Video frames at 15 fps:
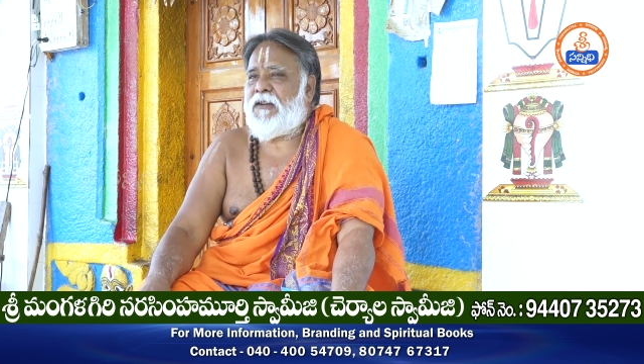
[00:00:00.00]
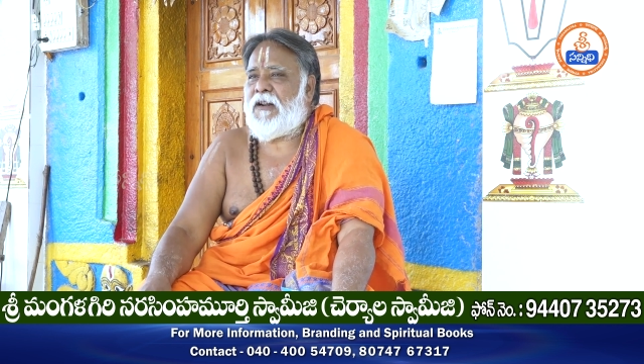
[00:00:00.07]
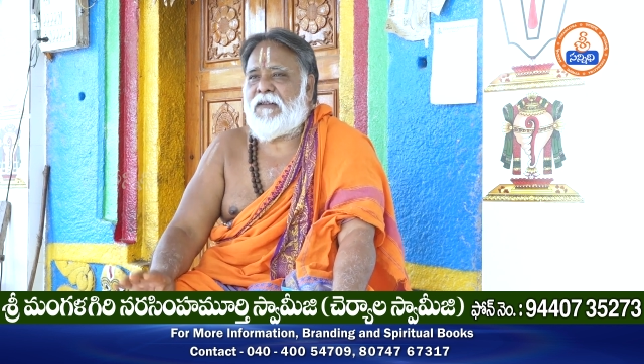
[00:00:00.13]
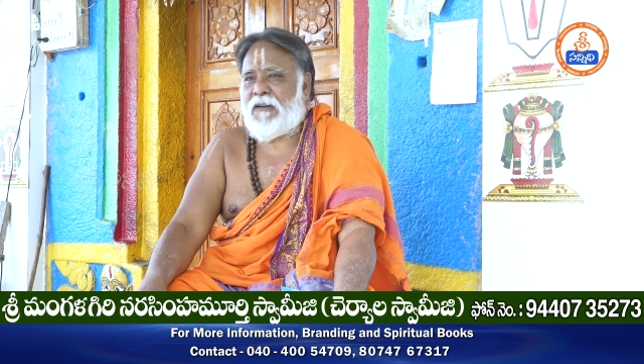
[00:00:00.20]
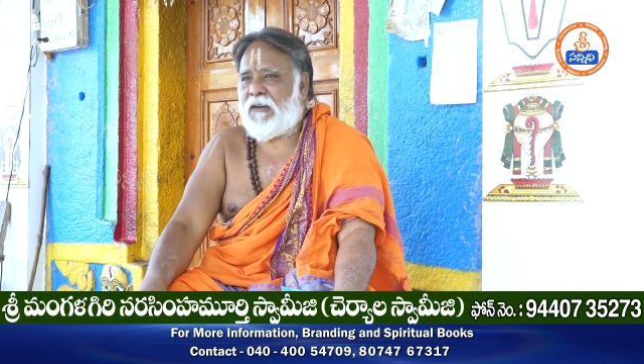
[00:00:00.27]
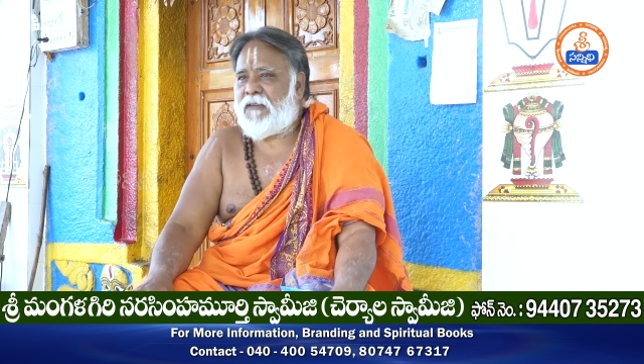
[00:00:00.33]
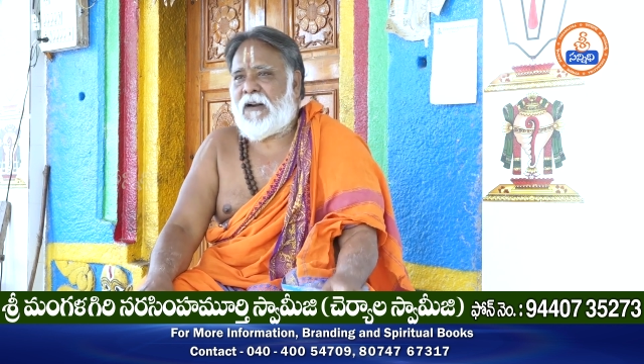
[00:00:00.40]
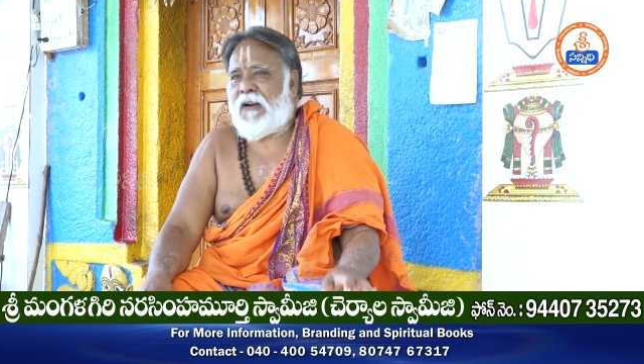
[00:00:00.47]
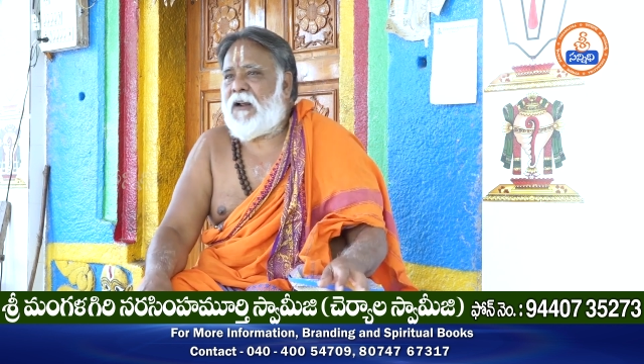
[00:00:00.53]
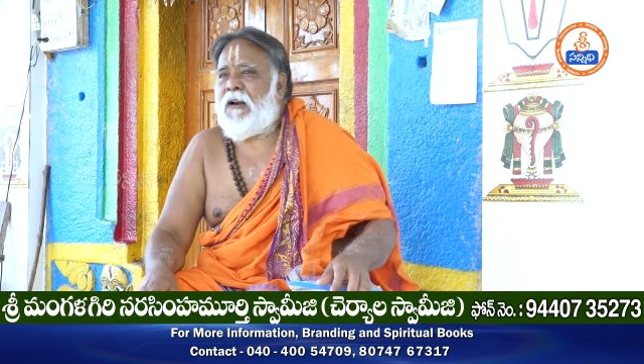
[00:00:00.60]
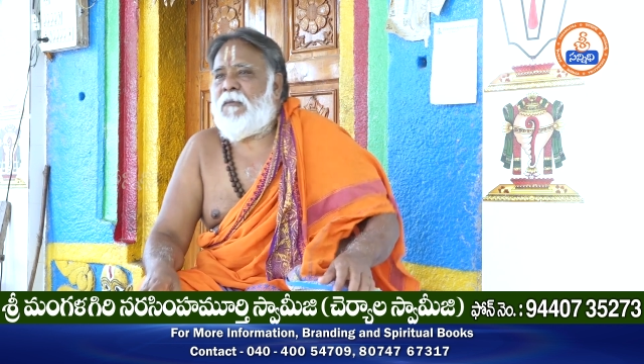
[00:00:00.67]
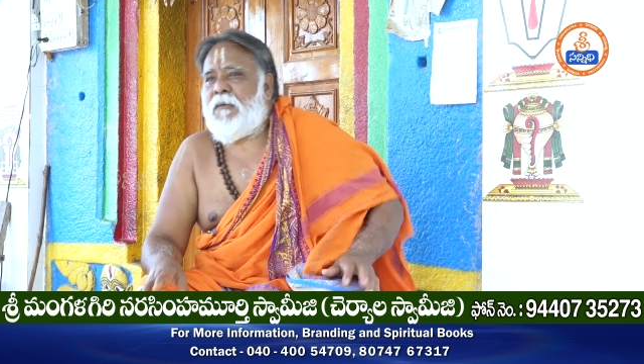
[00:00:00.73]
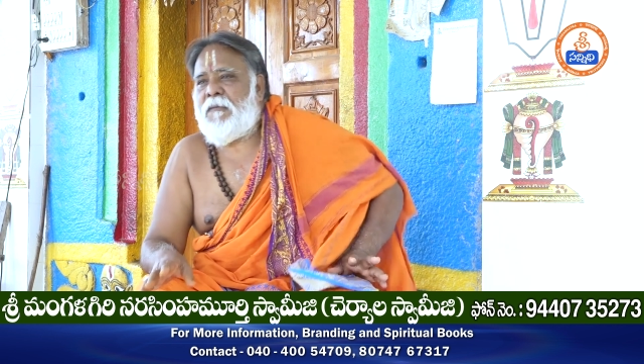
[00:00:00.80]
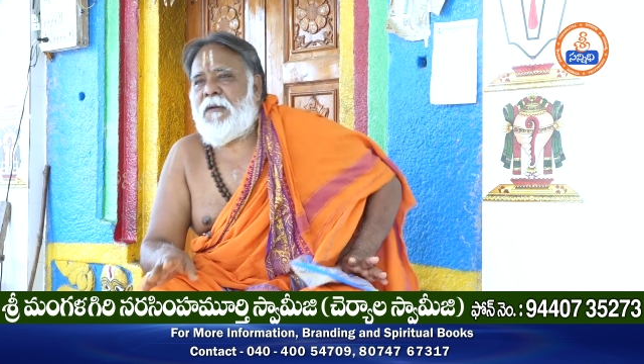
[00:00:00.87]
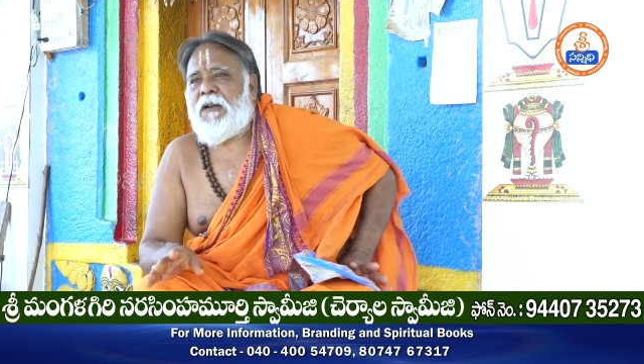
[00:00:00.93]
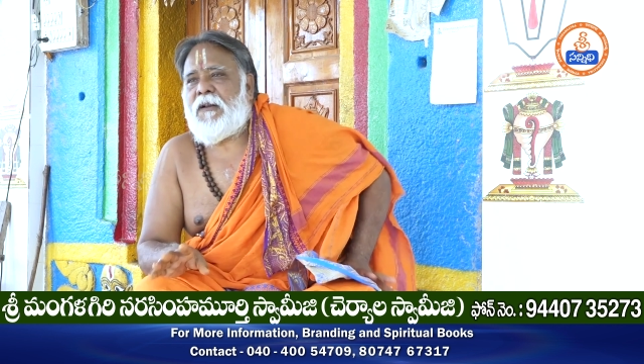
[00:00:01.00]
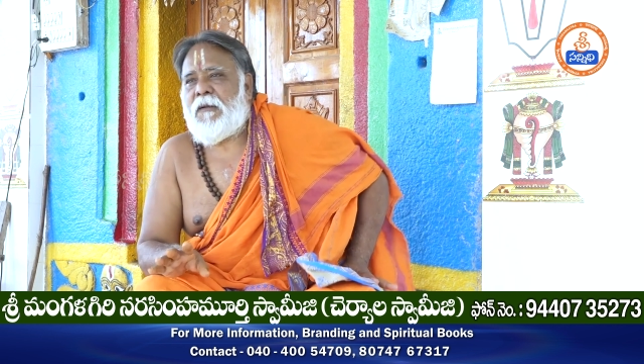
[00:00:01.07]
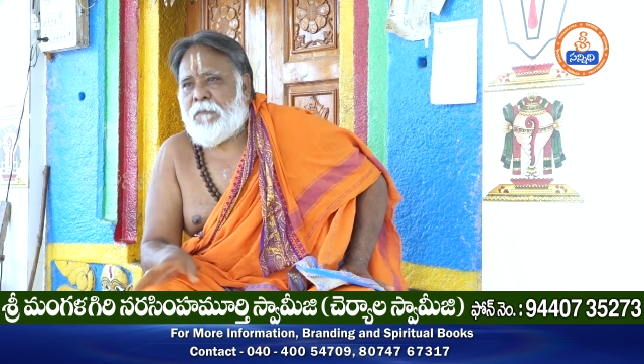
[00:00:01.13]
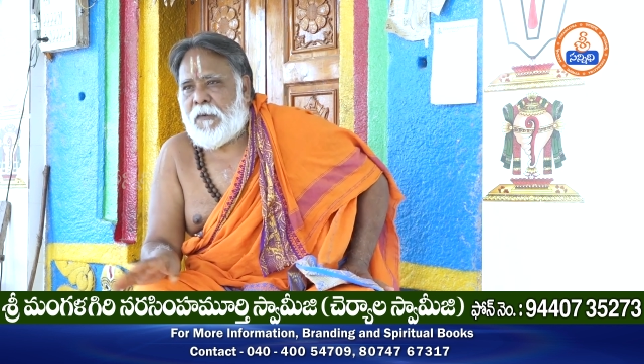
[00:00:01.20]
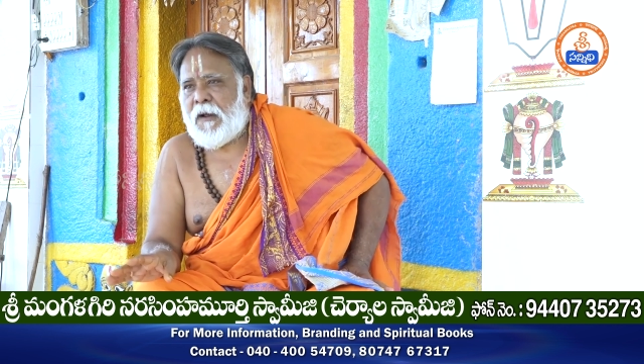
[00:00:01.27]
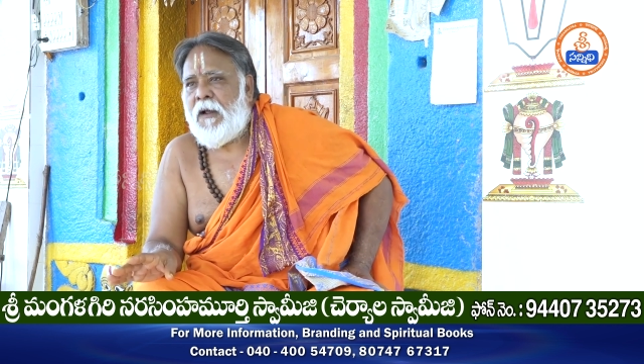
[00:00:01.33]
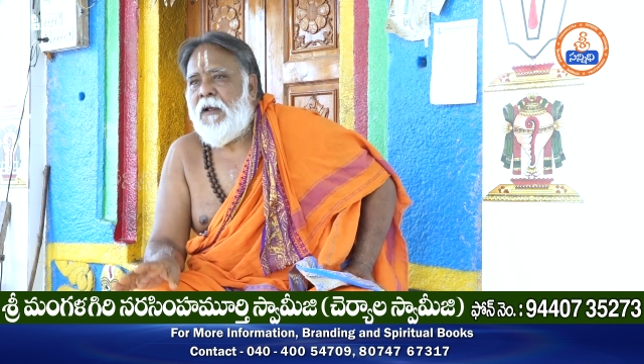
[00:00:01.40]
సత్య సంకల్పమే
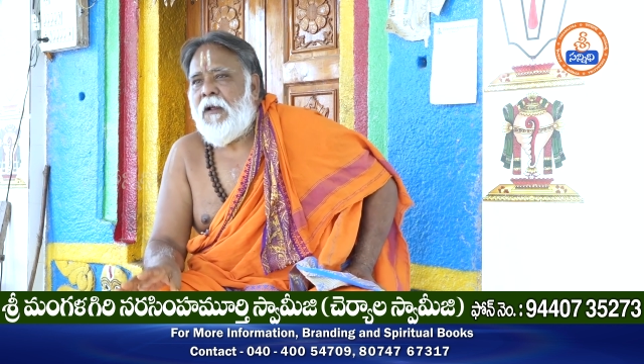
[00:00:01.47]
తప్ప